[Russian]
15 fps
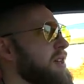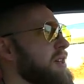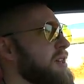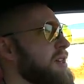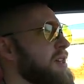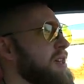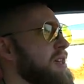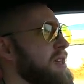
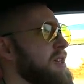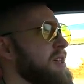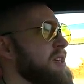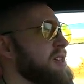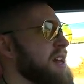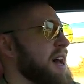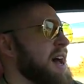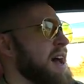и
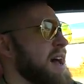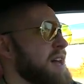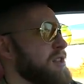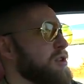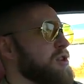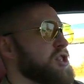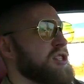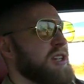я
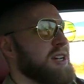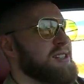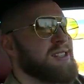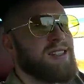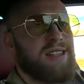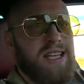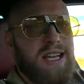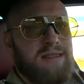должен
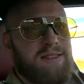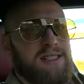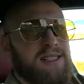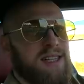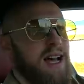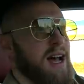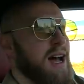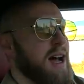
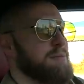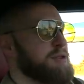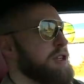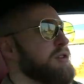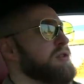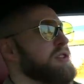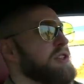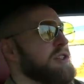концентрироваться
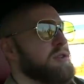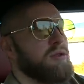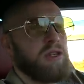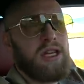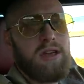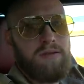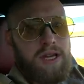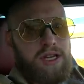абсолютно на
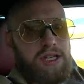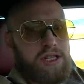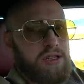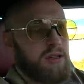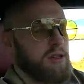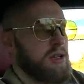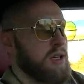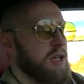другие вещи.